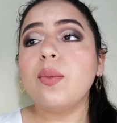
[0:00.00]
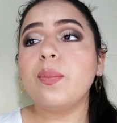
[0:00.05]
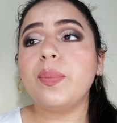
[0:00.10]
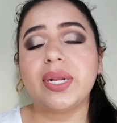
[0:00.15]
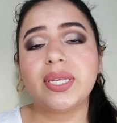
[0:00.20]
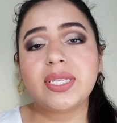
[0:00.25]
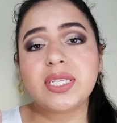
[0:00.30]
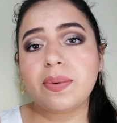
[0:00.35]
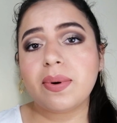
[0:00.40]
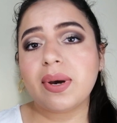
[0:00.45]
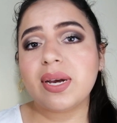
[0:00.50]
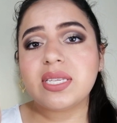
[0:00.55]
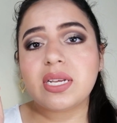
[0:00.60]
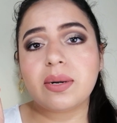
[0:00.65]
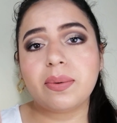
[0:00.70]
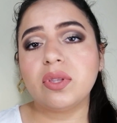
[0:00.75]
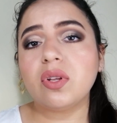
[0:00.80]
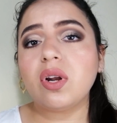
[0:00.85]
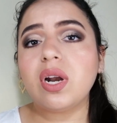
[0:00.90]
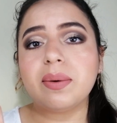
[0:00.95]
pero llevan
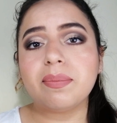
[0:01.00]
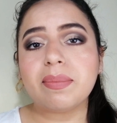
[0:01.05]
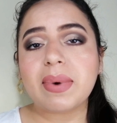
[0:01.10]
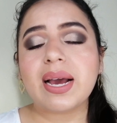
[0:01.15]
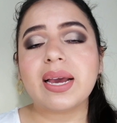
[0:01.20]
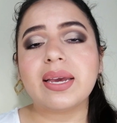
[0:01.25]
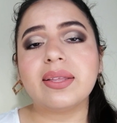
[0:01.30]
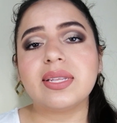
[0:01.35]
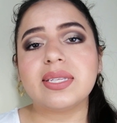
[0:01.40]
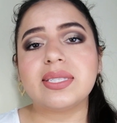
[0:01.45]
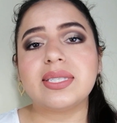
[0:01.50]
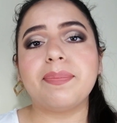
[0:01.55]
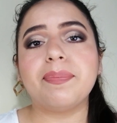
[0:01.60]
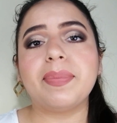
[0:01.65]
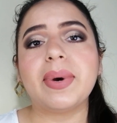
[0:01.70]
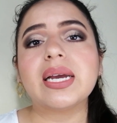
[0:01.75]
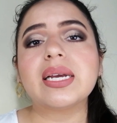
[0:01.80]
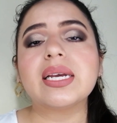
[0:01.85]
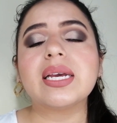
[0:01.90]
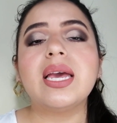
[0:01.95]
viendo la imagen de ese
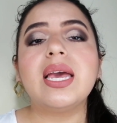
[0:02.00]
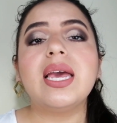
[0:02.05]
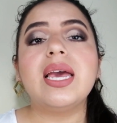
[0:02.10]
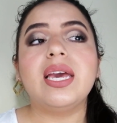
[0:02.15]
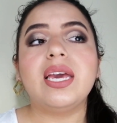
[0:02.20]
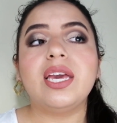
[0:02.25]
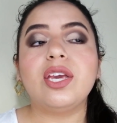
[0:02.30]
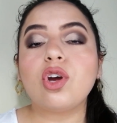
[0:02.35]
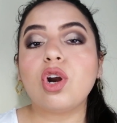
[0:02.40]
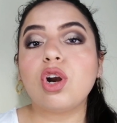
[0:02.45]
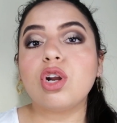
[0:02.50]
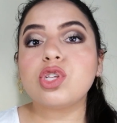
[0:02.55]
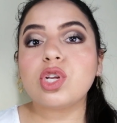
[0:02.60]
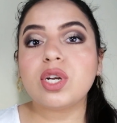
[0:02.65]
pack. Y yo lo